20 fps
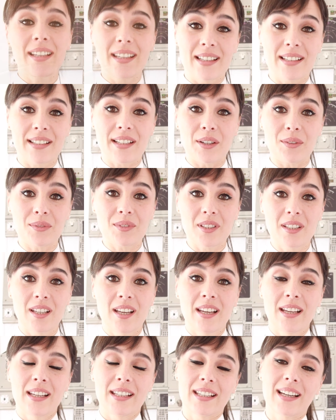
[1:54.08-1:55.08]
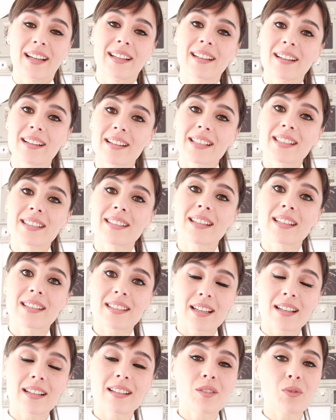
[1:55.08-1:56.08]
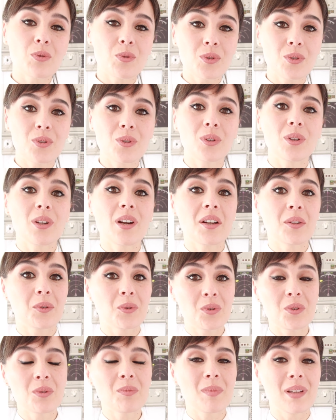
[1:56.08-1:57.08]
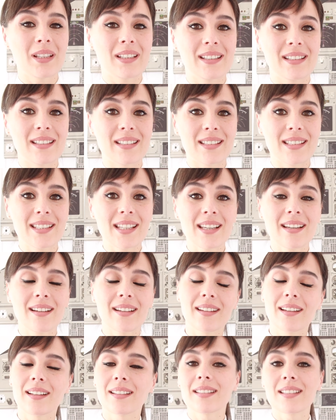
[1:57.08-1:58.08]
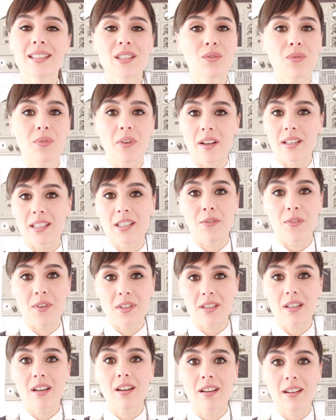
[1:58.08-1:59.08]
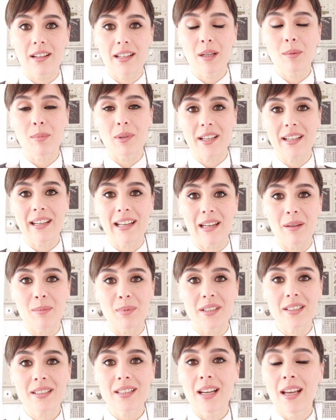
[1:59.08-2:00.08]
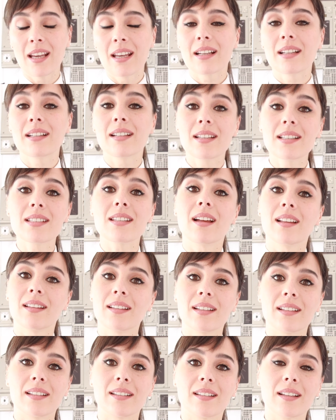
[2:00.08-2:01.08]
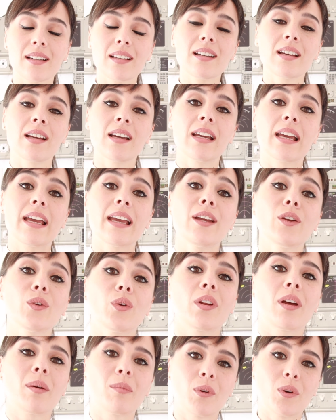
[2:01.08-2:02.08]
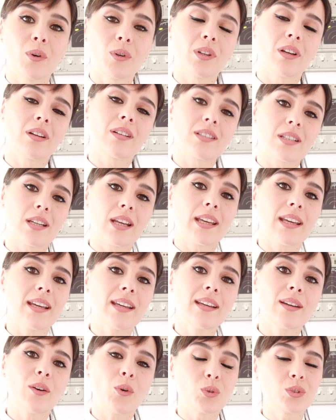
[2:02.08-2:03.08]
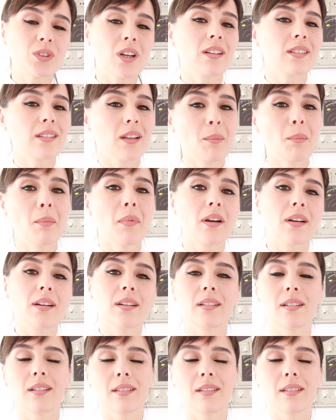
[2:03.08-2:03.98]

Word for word: the aircraft. Yani aslında sadece uçuş olarak düşünmediğinizde hayatınızın felsefesi haline bile gelebilir. Kriz anlarında en önemli olan şeye odaklanmak